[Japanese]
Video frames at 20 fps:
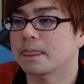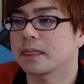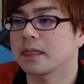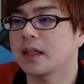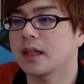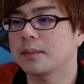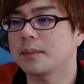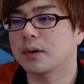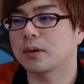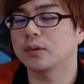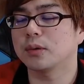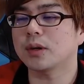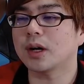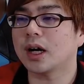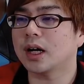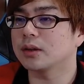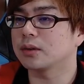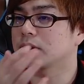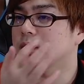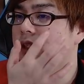で、今この
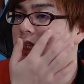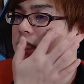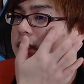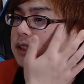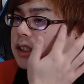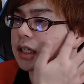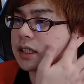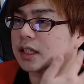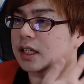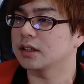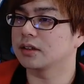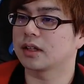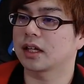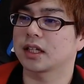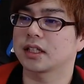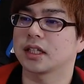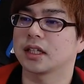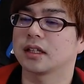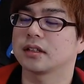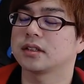カードってスタンダードだ
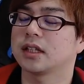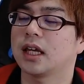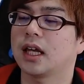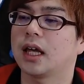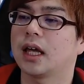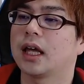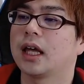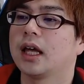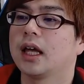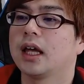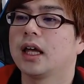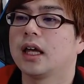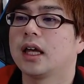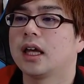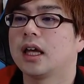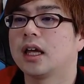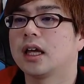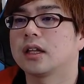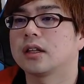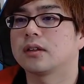けじゃなくて、
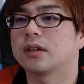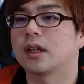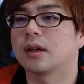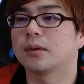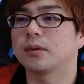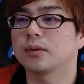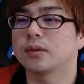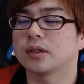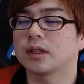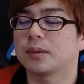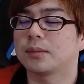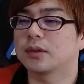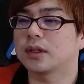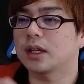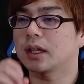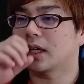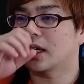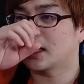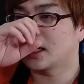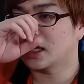えっ、ー、とね、本当にね、
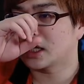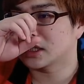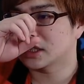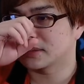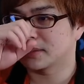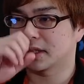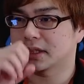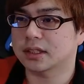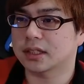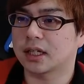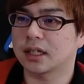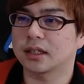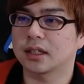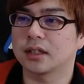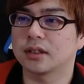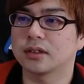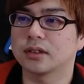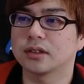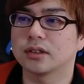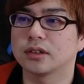モダンカーデガシまで使われて
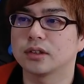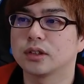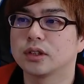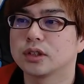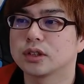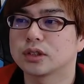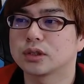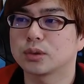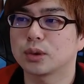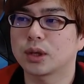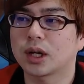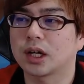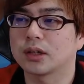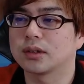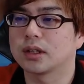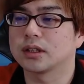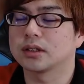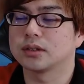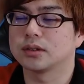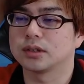るすごいカード
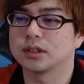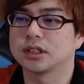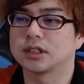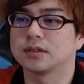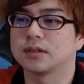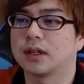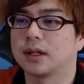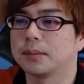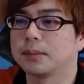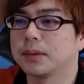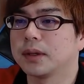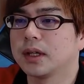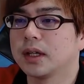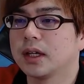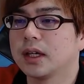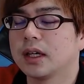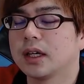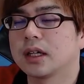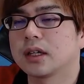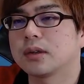なんですよ、実は。
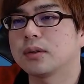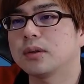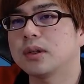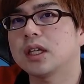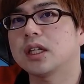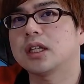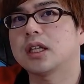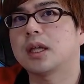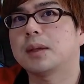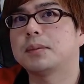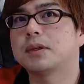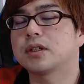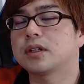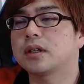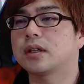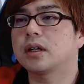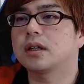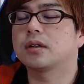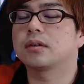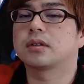基本的にね
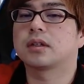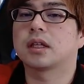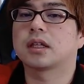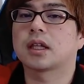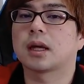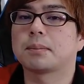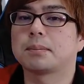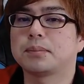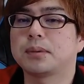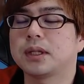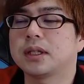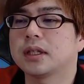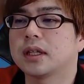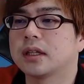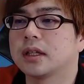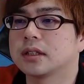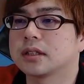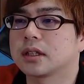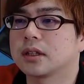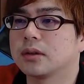ミシュラランドってタップインなん
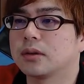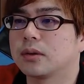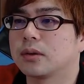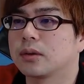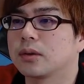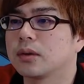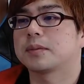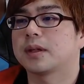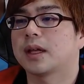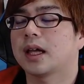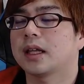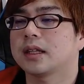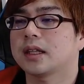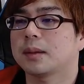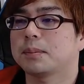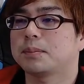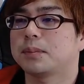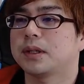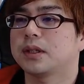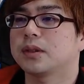ですけど
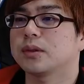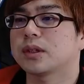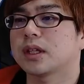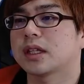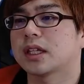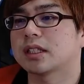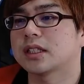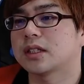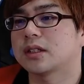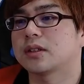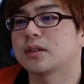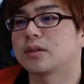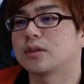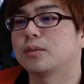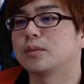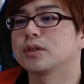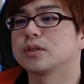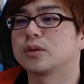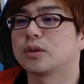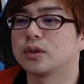アンタップイン状態出せるとこ
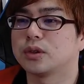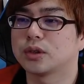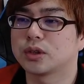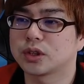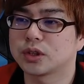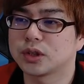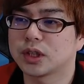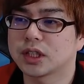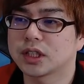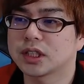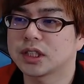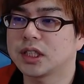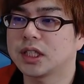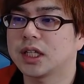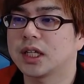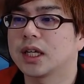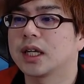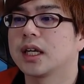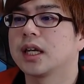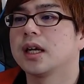もすごい優秀です
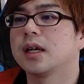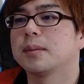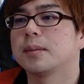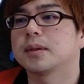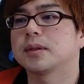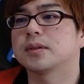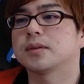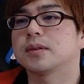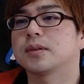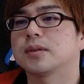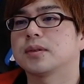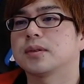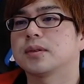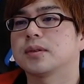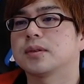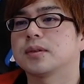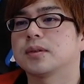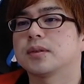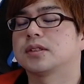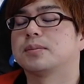し、まあ、そのか
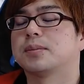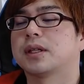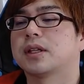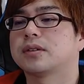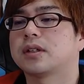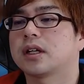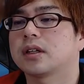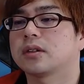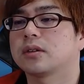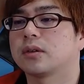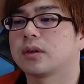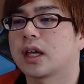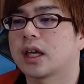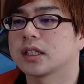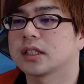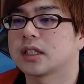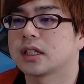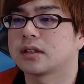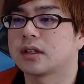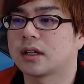つそのマナフラットをケア
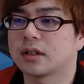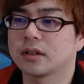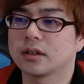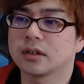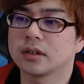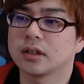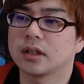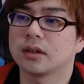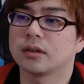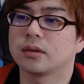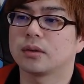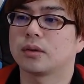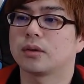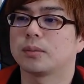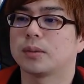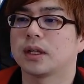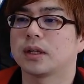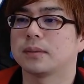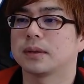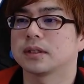してくれるっていうところ
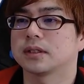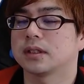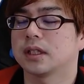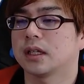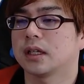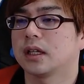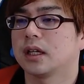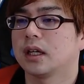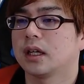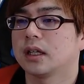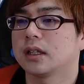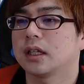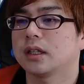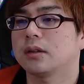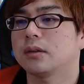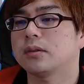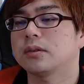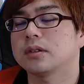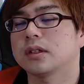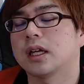もありますねで
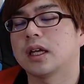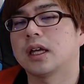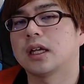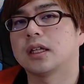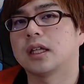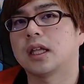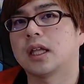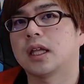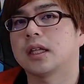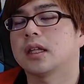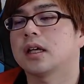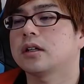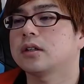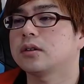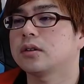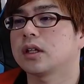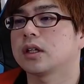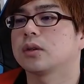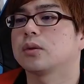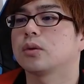特、えー、で殴
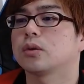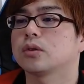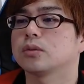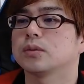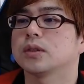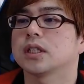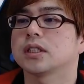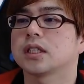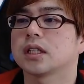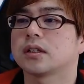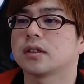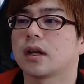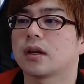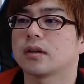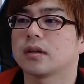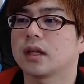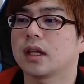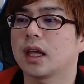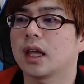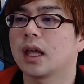るきにトークンも出してくれ
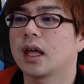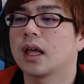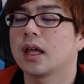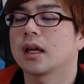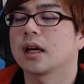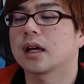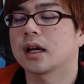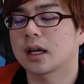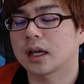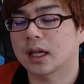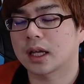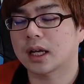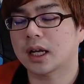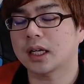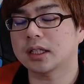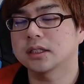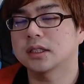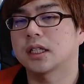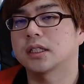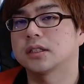るんで
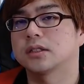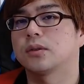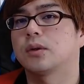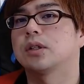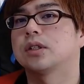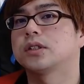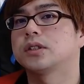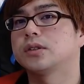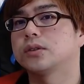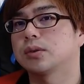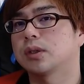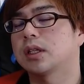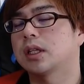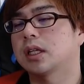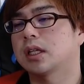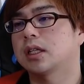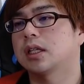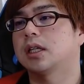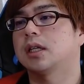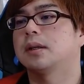数がすごい必要な
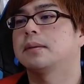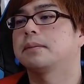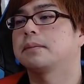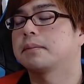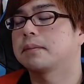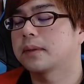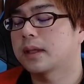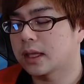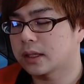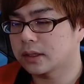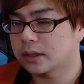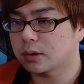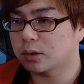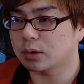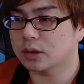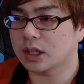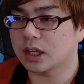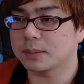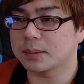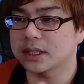デッキ横
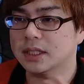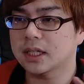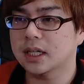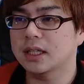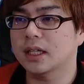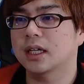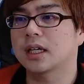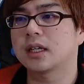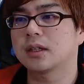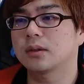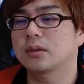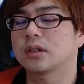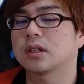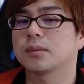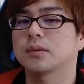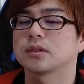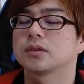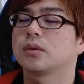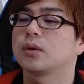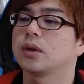並びしたいデッキにとって
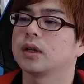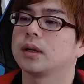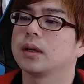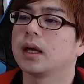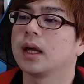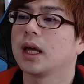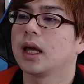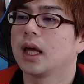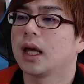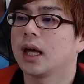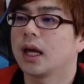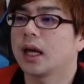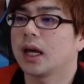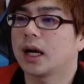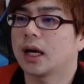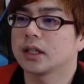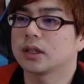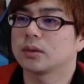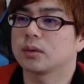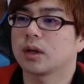もすごい
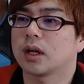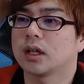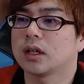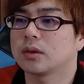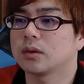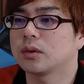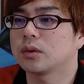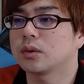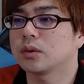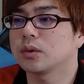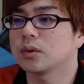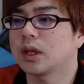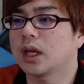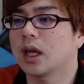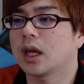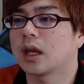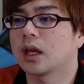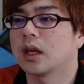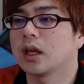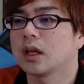相性がいいということ
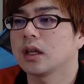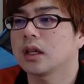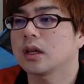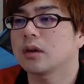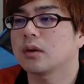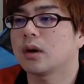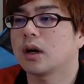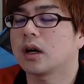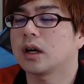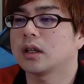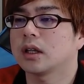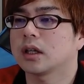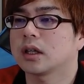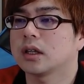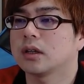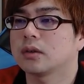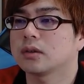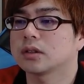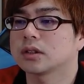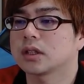で結構赤い
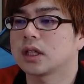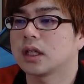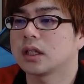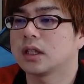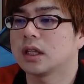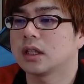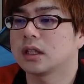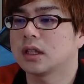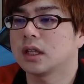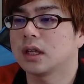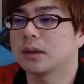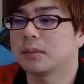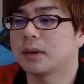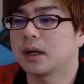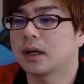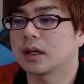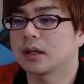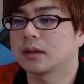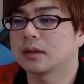デッキよく使われていてまあ